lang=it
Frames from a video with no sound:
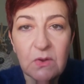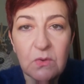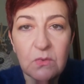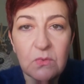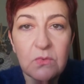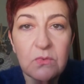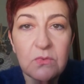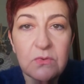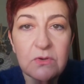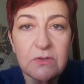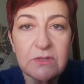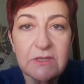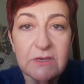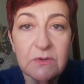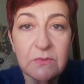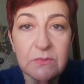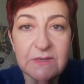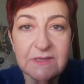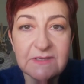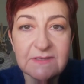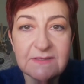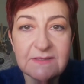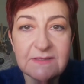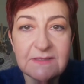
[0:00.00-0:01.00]
Uno di
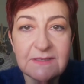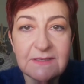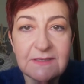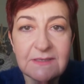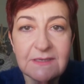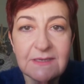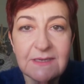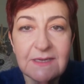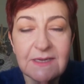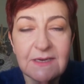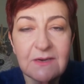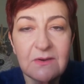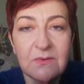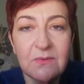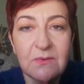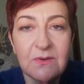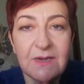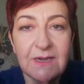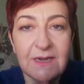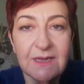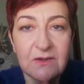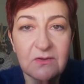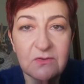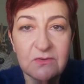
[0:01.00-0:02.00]
questi è
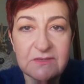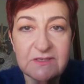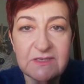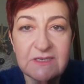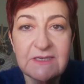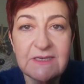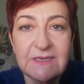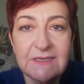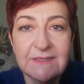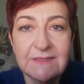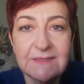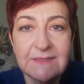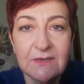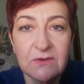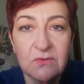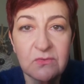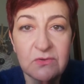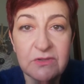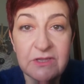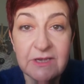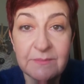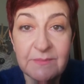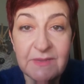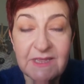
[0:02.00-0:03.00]
la cosiddetta
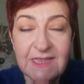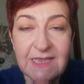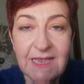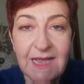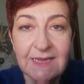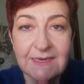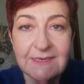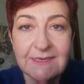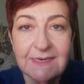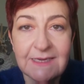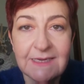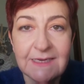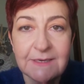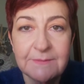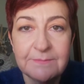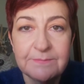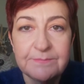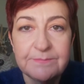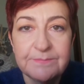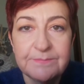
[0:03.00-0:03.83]
gogna mediatica.